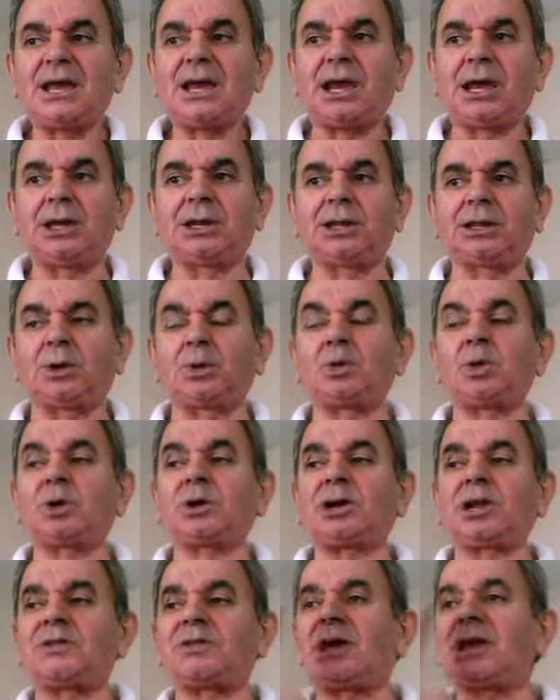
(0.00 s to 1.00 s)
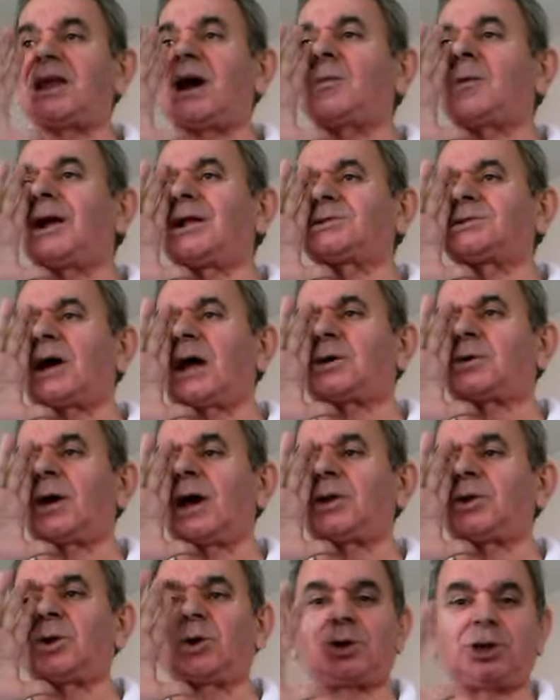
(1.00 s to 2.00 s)
Y dice uno, que le den la vuelta al
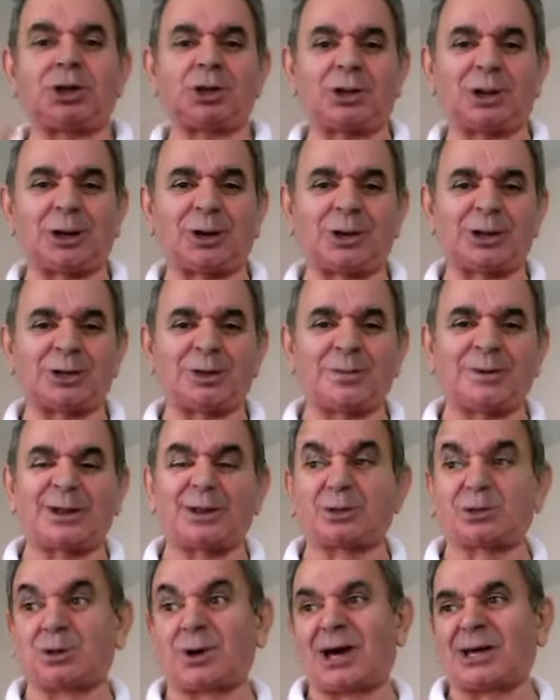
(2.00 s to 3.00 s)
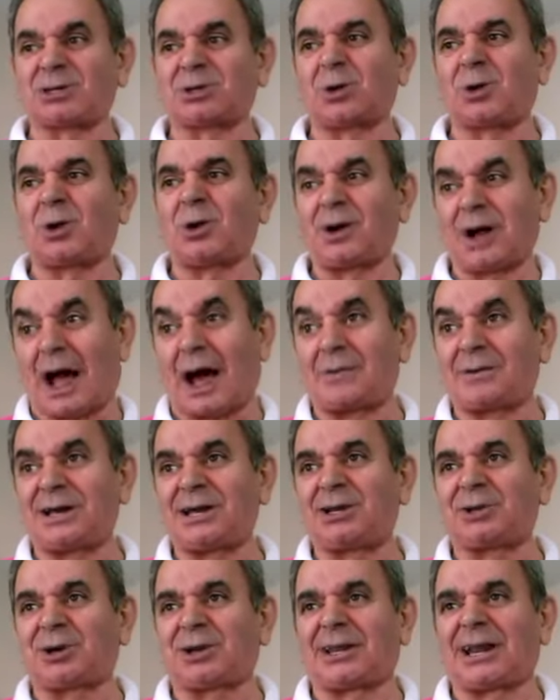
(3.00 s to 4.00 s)
ruedo. Y dice los de tomellosos, ¡eso!
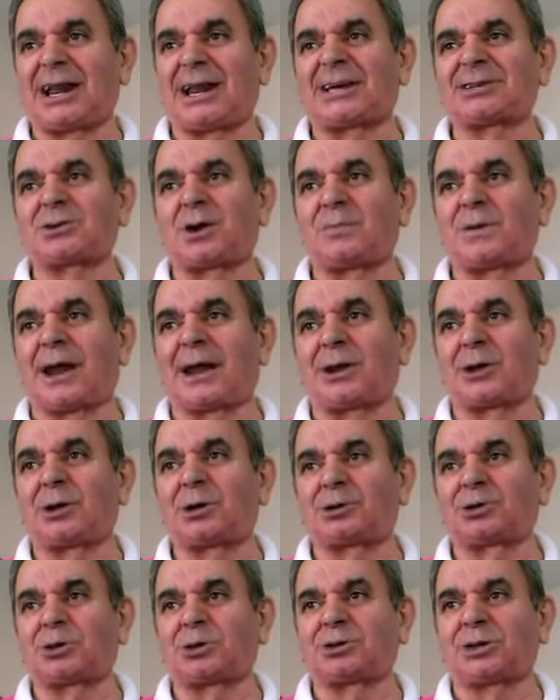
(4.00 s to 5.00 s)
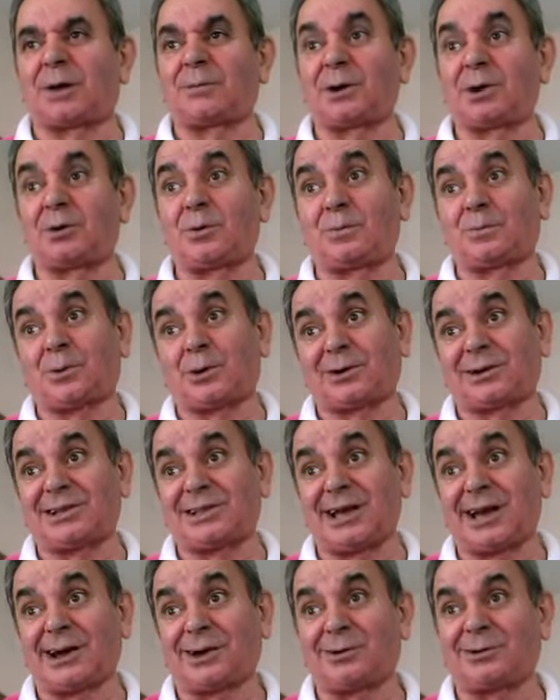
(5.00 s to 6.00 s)
Habéis ido a la sombra de otro también un
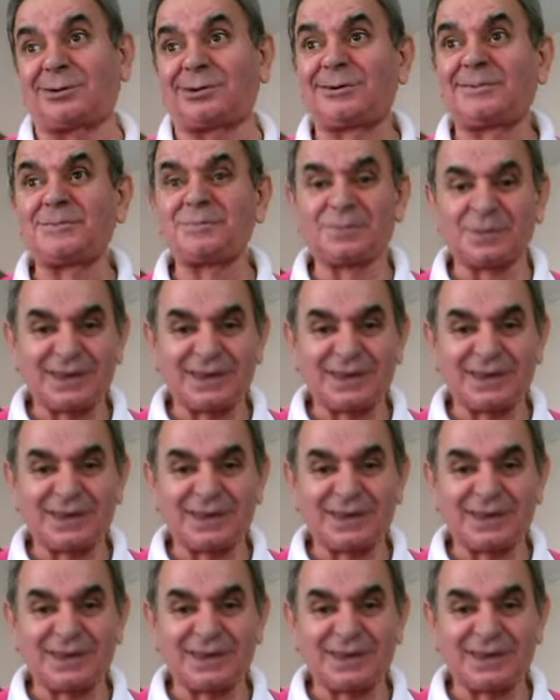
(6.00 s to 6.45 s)
poquillejo.